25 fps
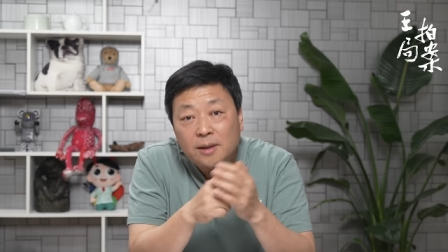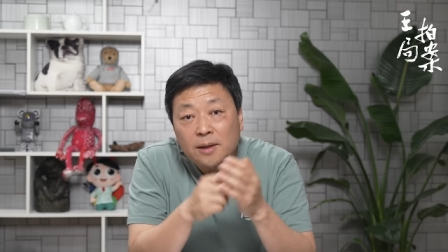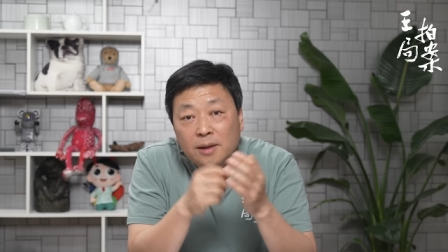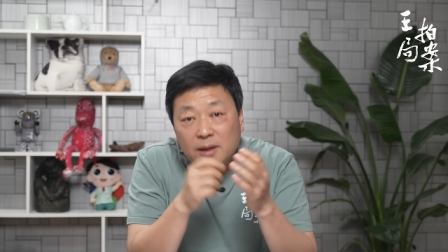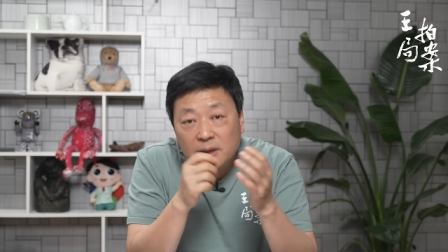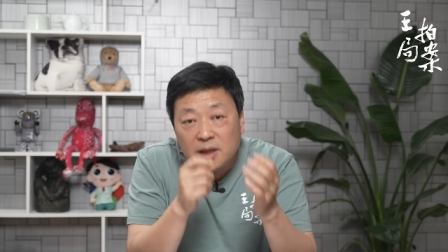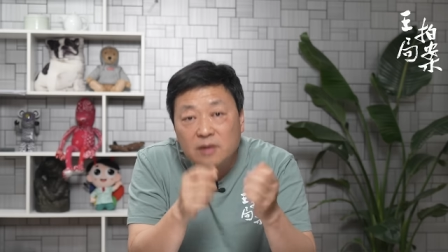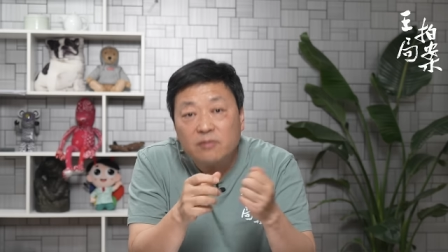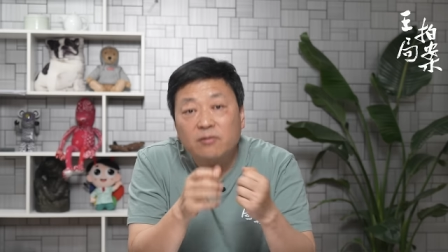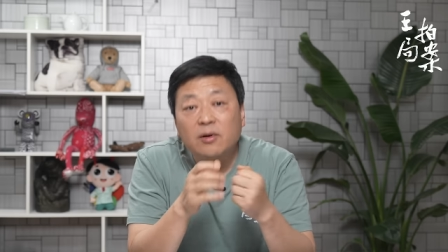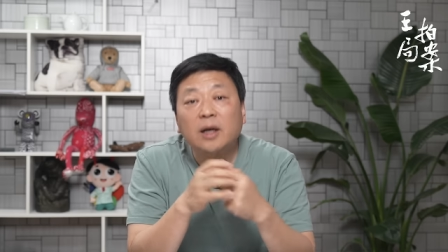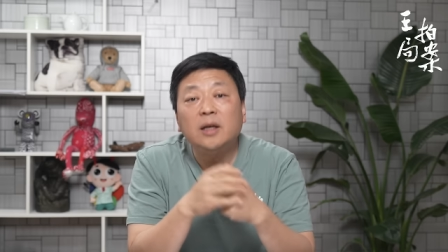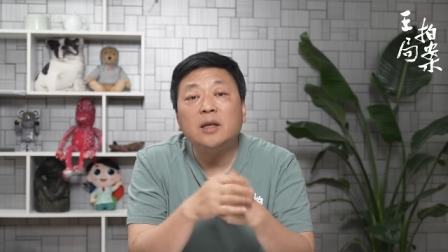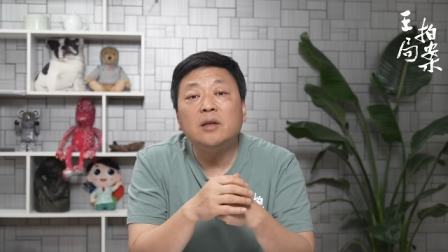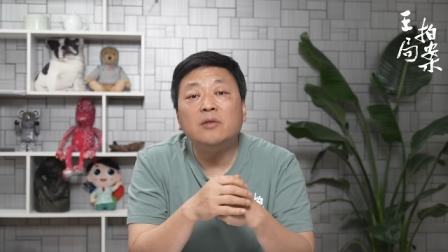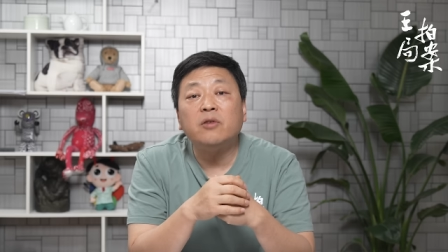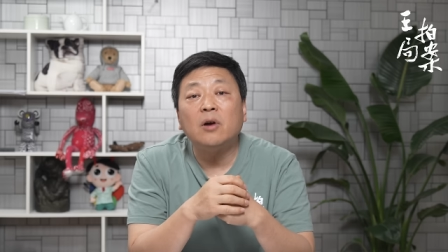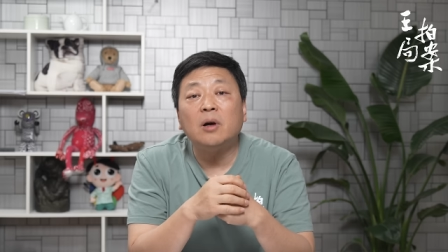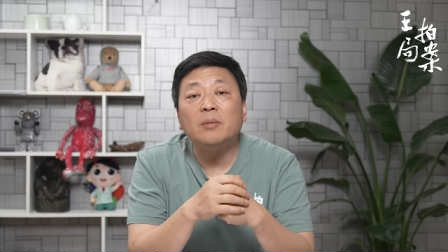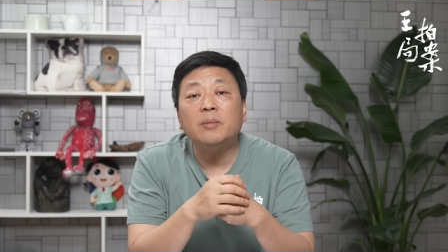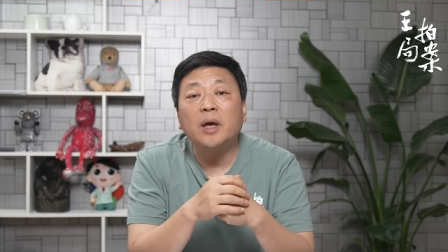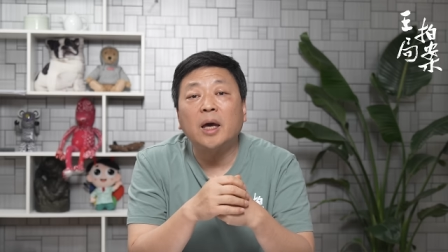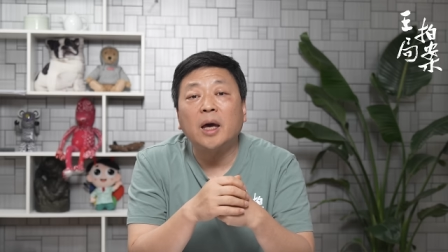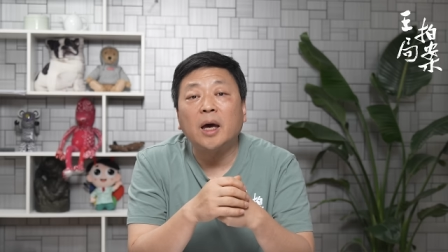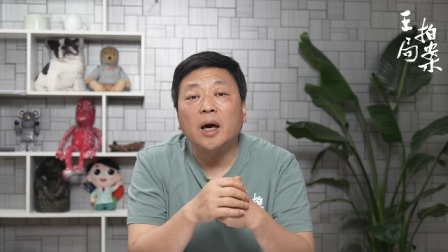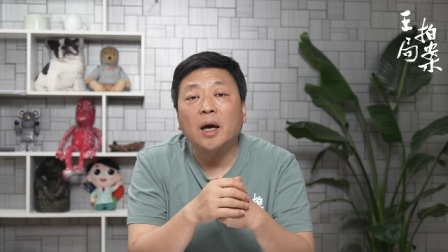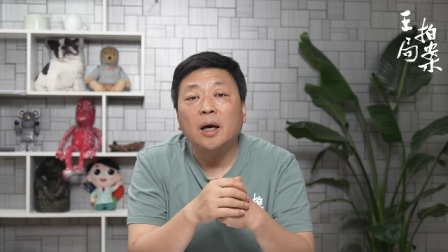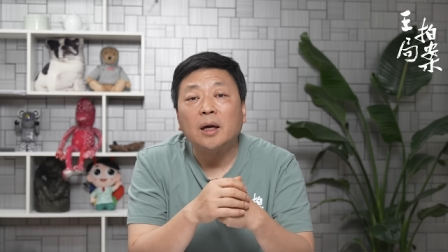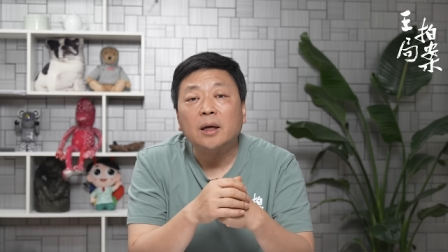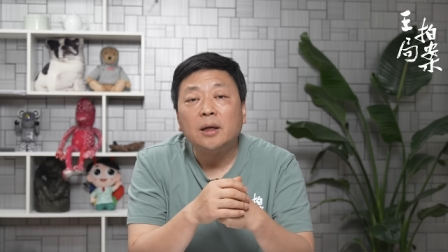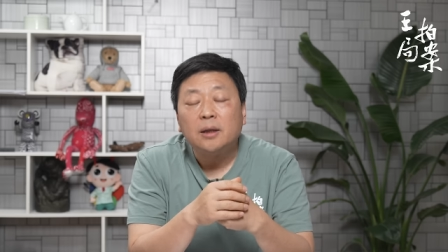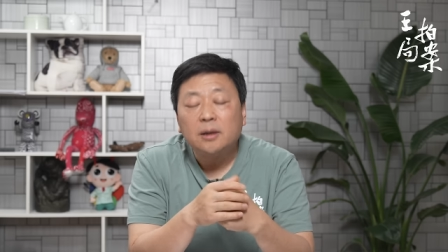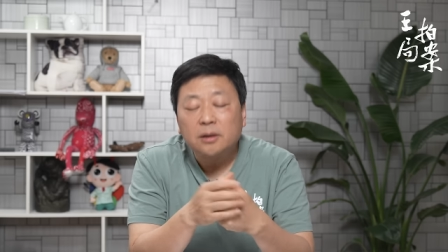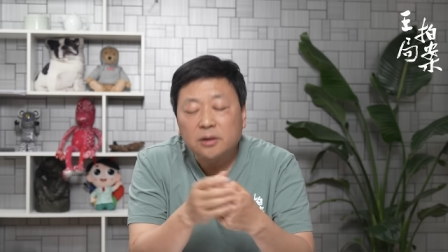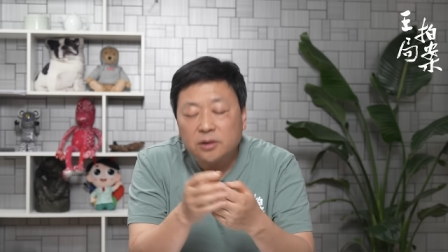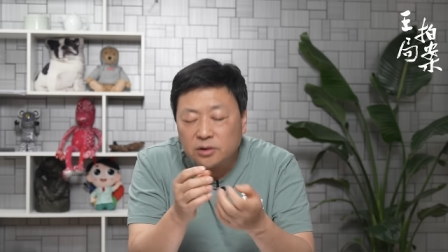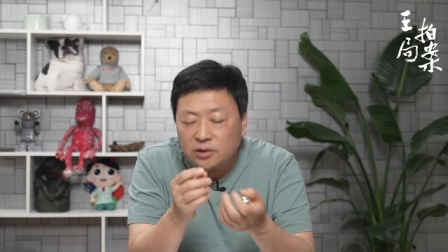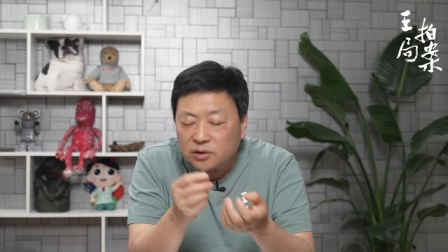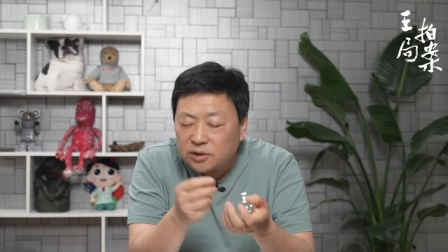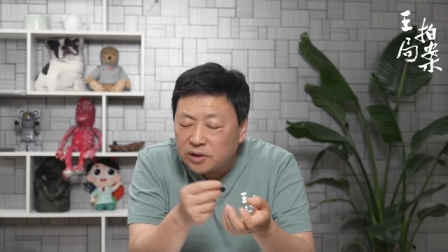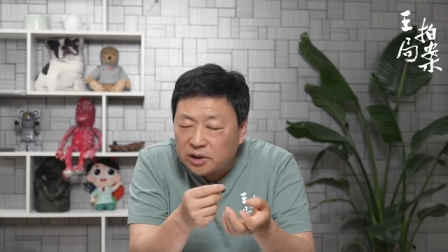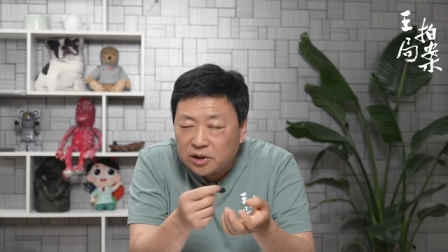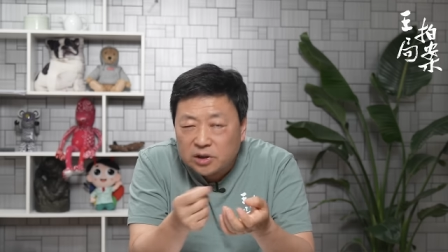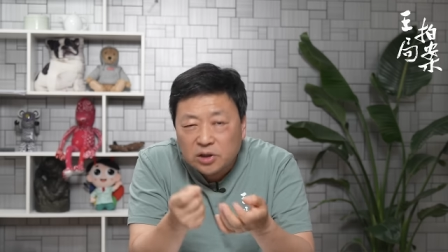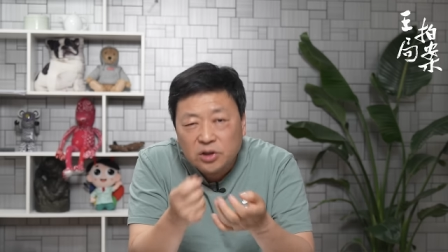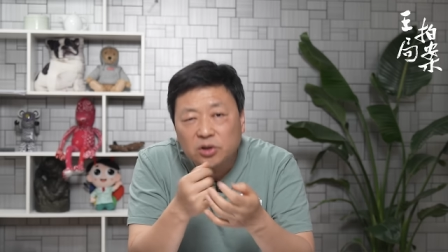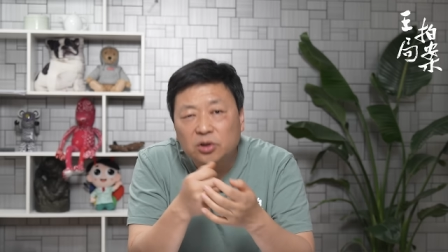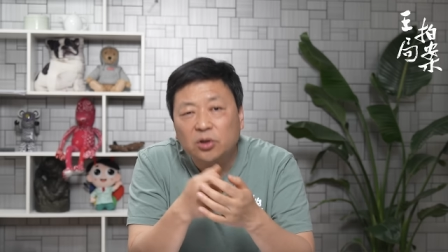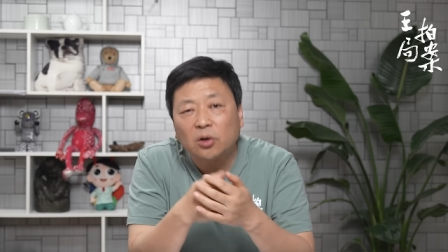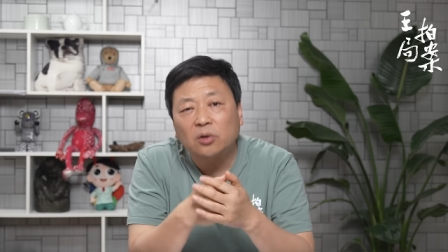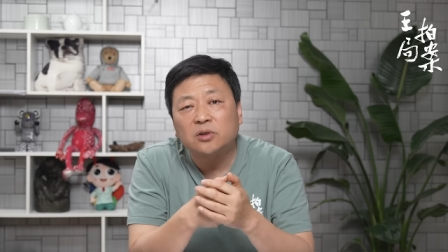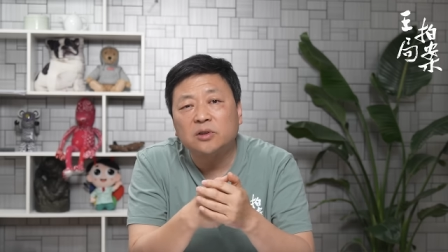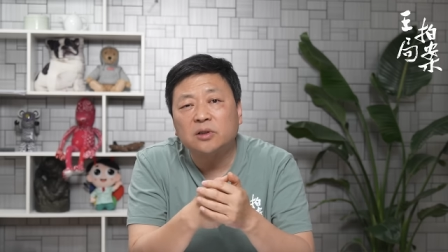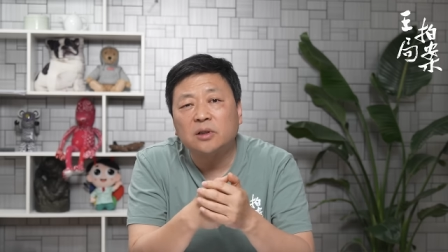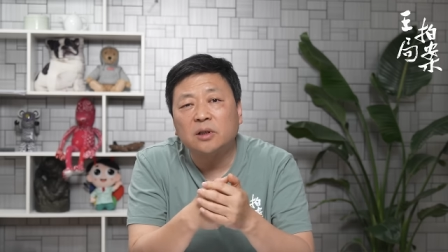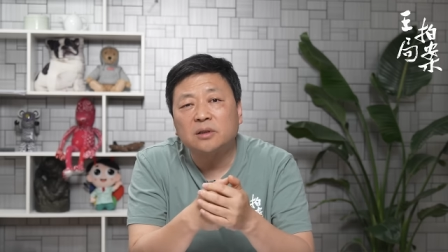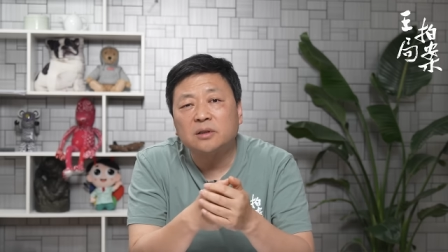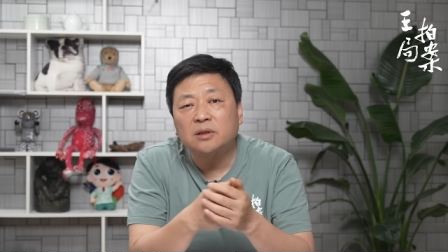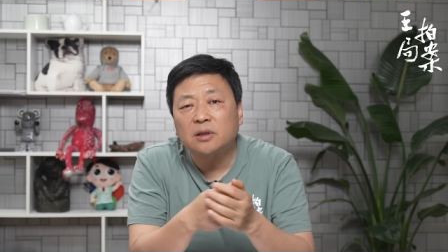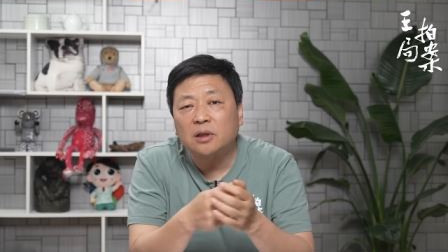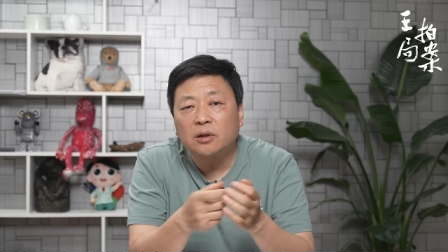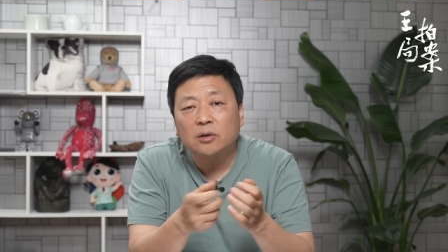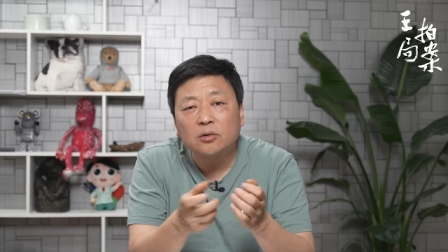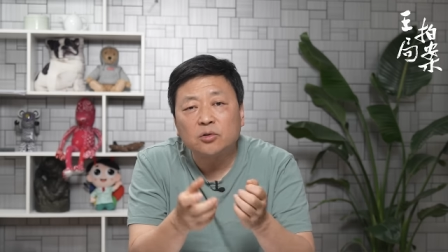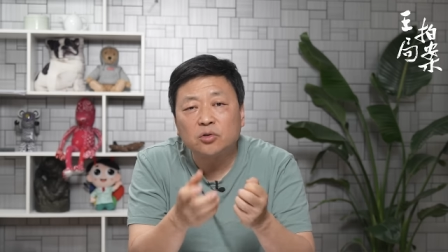另外一方面啊，其实那些小册子